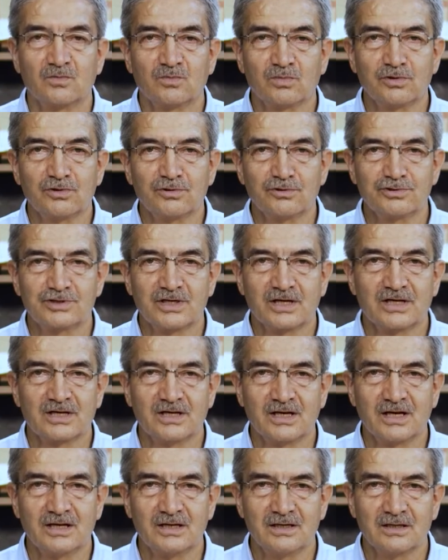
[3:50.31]
Bunun
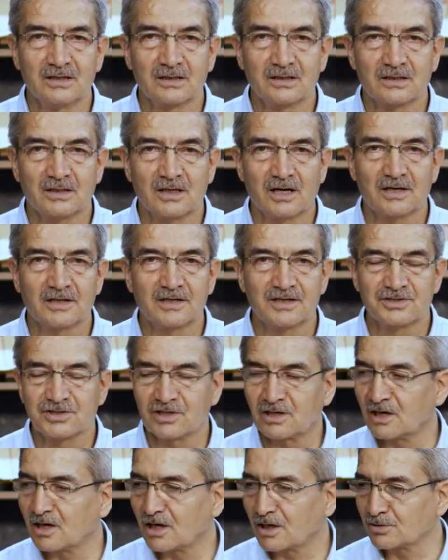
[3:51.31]
üzerine kardeşi
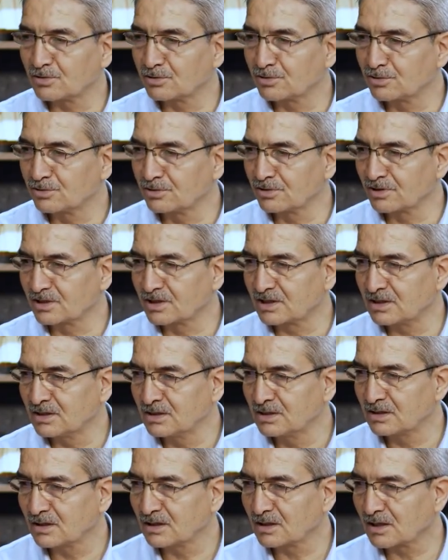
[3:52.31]
Harun diyor ki
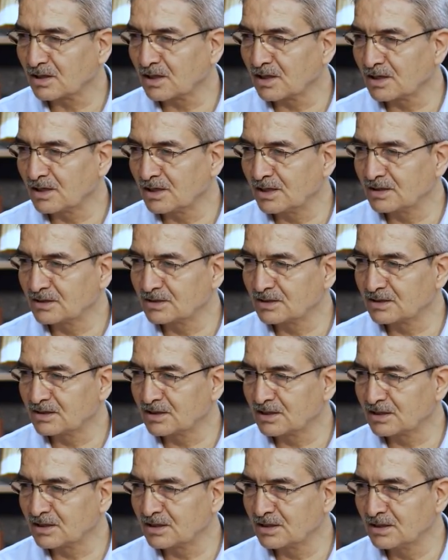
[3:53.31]
Gale
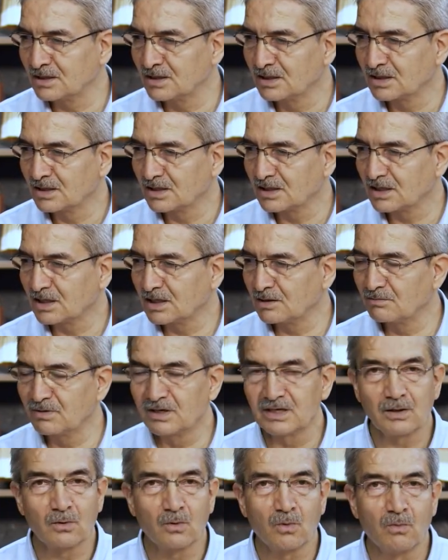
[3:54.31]
dedi ki
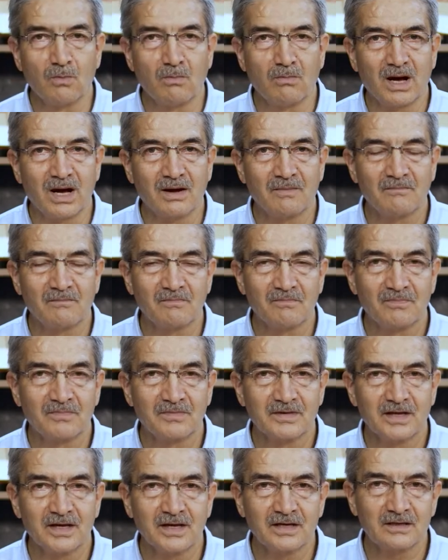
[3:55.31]
İbne Umme
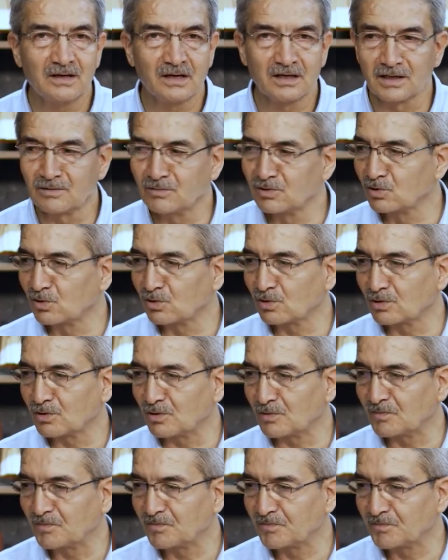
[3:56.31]
Ey anamın oğlu